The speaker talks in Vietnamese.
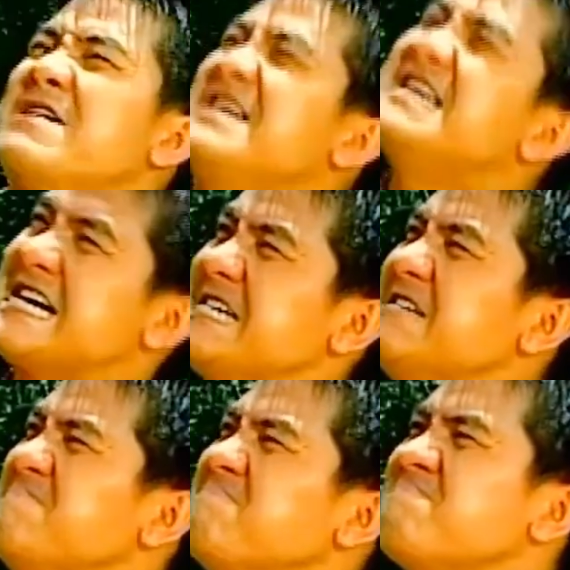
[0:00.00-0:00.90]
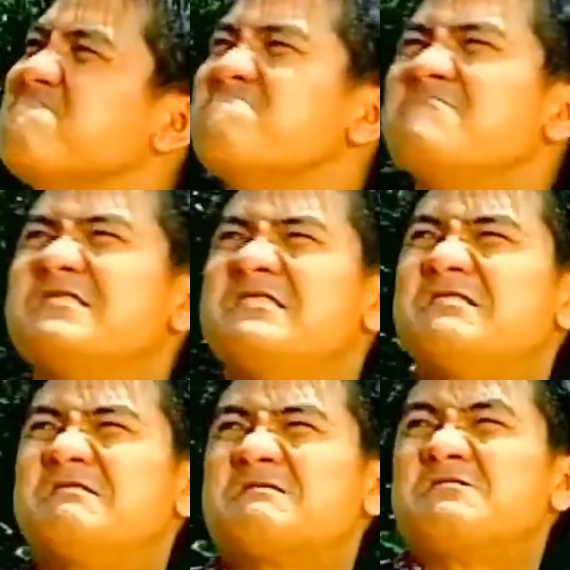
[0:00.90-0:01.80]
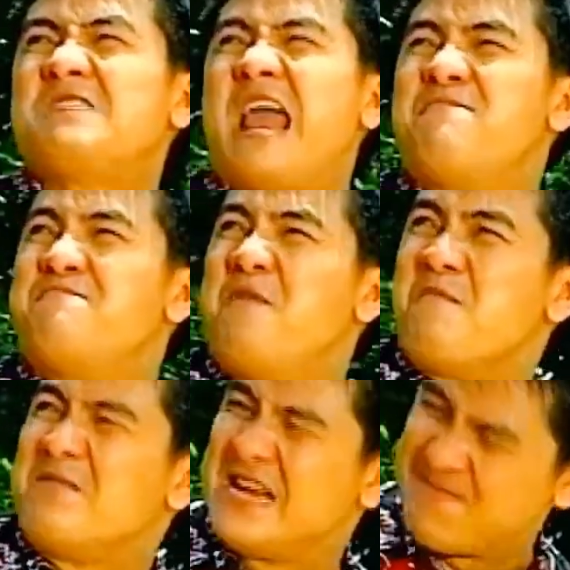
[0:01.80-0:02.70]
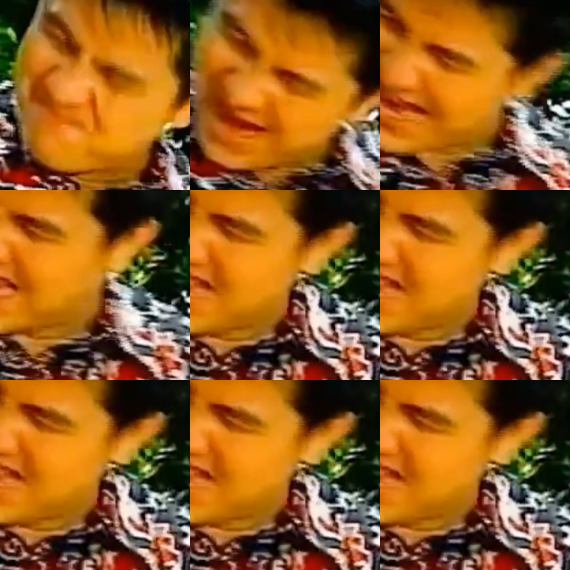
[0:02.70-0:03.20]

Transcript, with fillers: vĩ đại. Dưới bếp còn gì mang